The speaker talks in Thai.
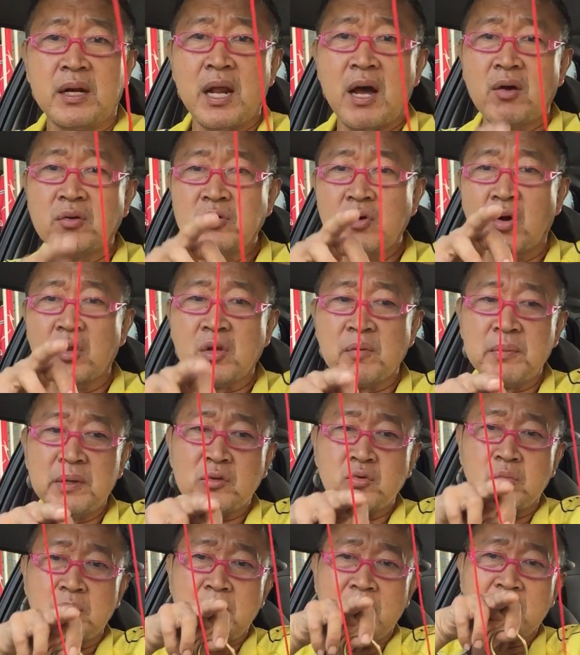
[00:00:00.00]
เราโยนต้อง
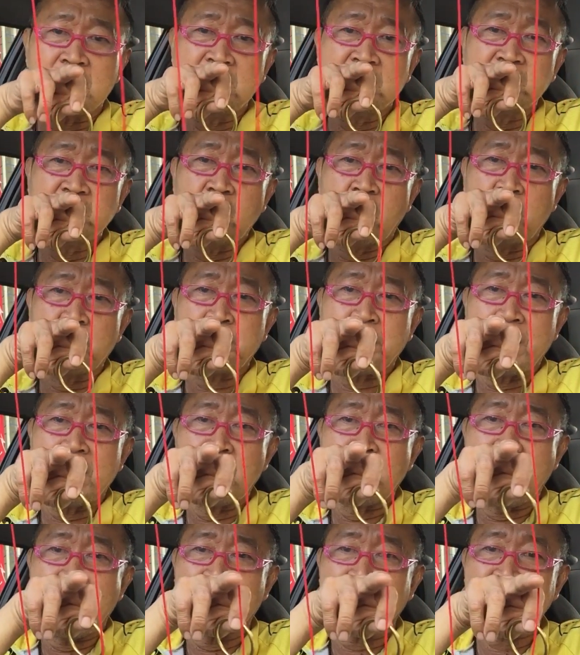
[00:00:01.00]
มีจุดหมาย คือโยนไป
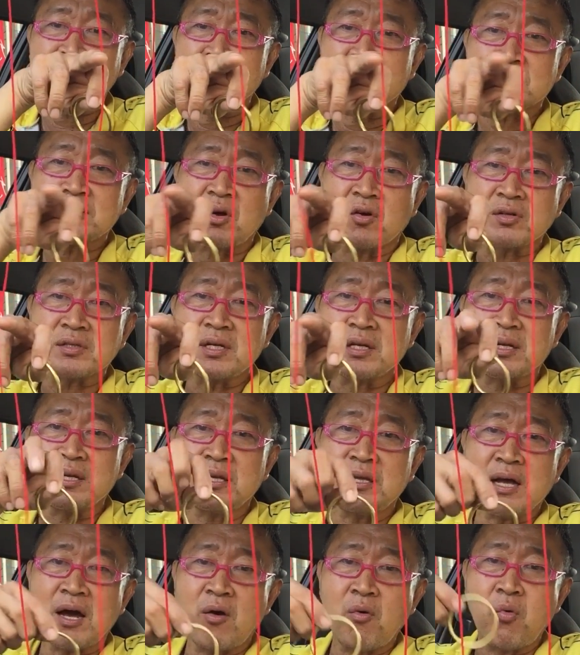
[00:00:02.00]
ระหว่างเชือกสองเส้น
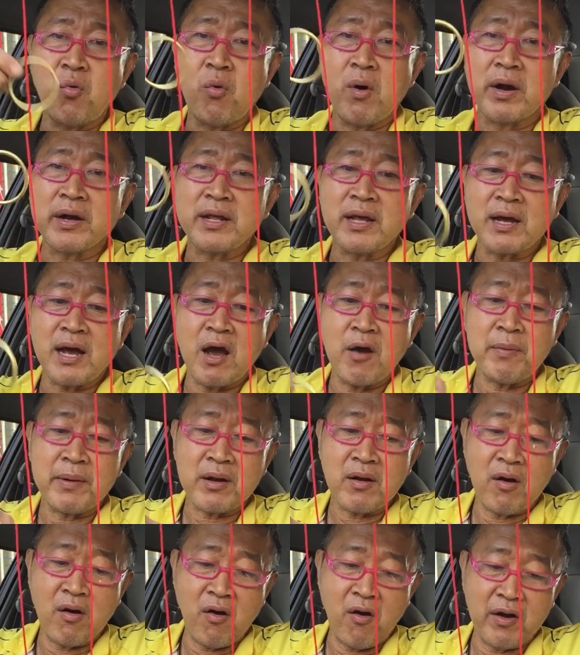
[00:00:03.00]
นี้เอาห่วงเนี่ย เข้าไป
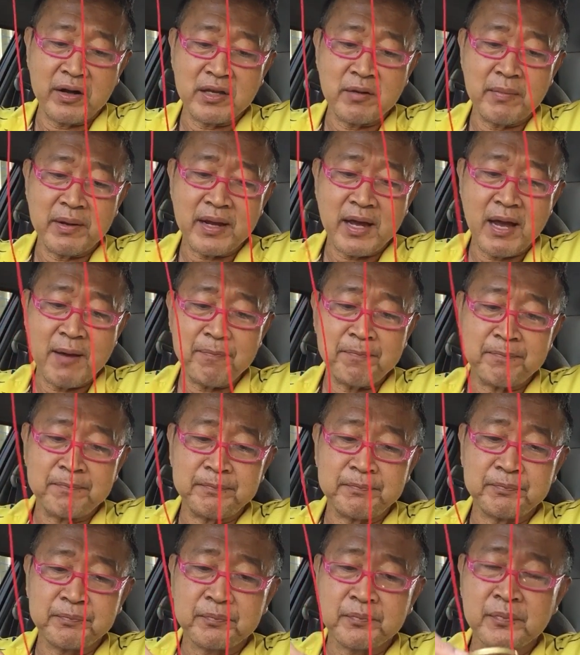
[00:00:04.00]
ก่อนใช่ไหมครับ
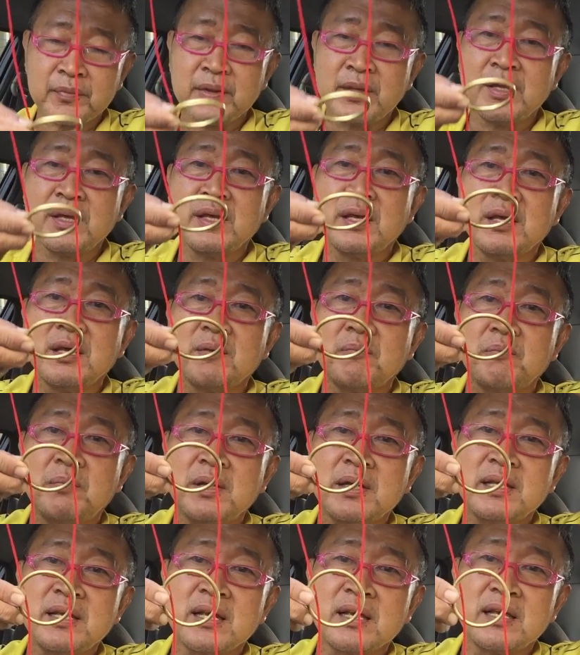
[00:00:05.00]
พ
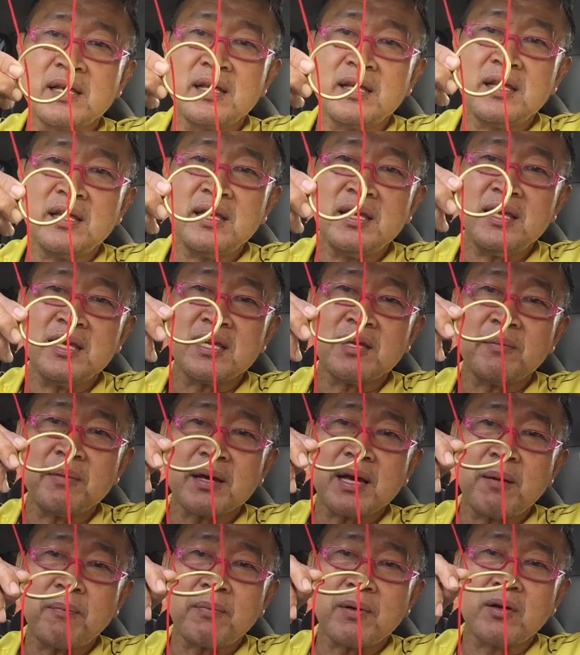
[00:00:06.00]
ลิกอย่างนี้ใช่ไห
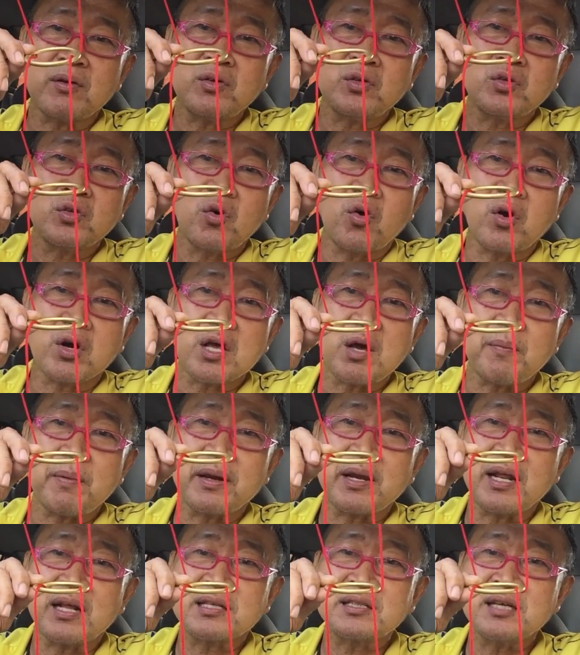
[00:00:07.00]
มครับ แล้วโยนเข้าไป
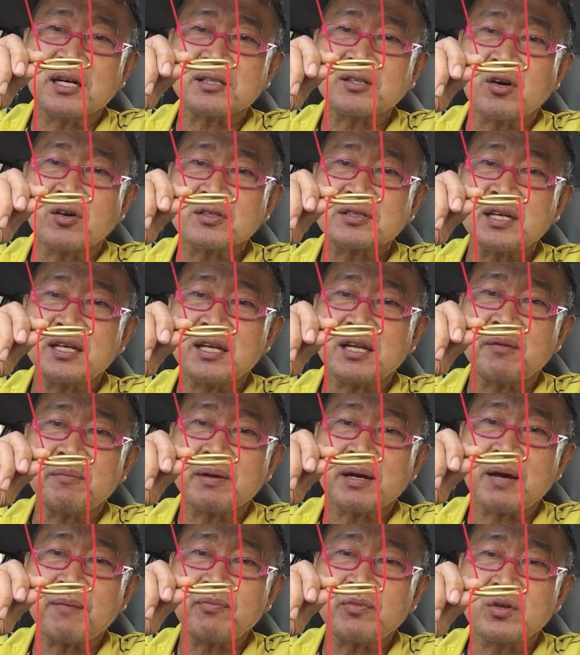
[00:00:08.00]
ในเชือกสองเส้นเห็น
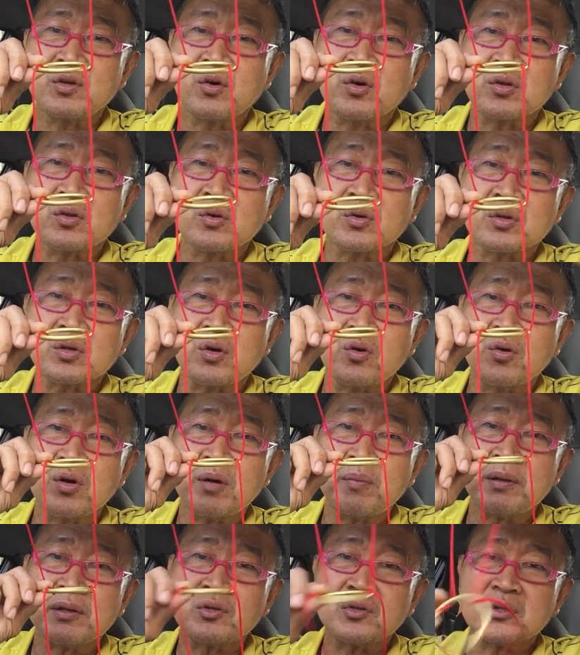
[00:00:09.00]
ไหมครับ โยนตรงๆ
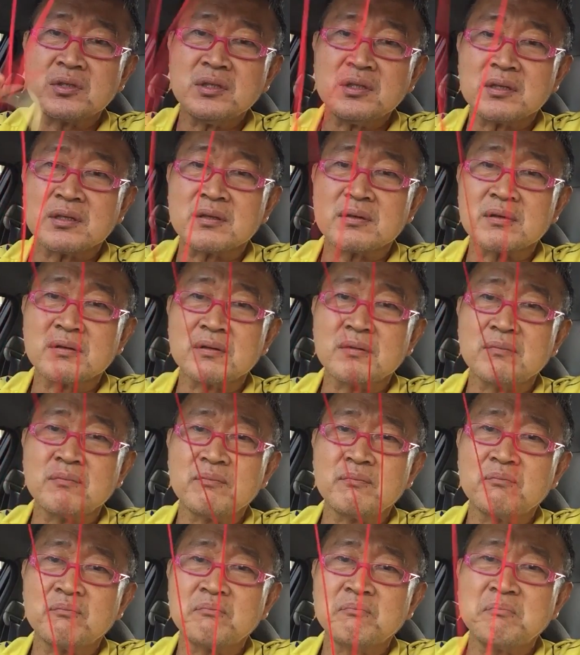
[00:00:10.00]
เข้าไปจึ๊ก
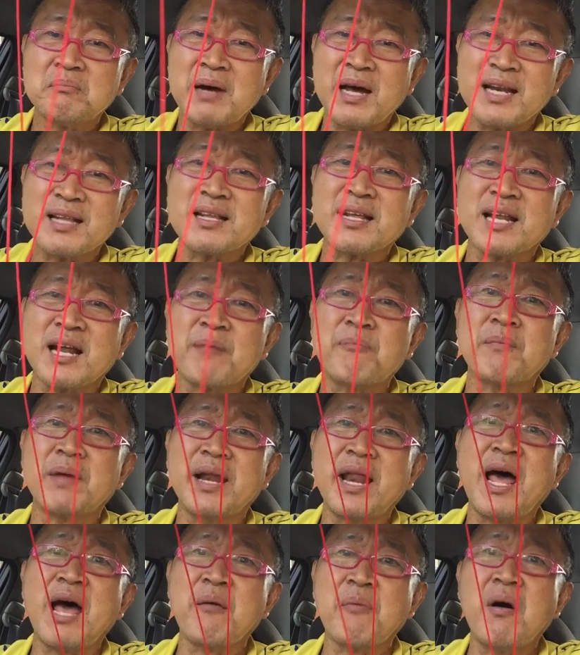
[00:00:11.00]
มันจะทำ
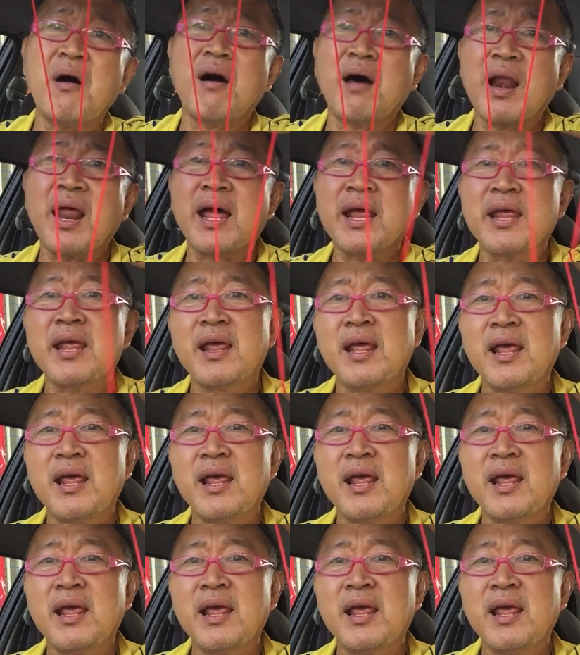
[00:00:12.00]
ไม่ได้ เพราะอะไร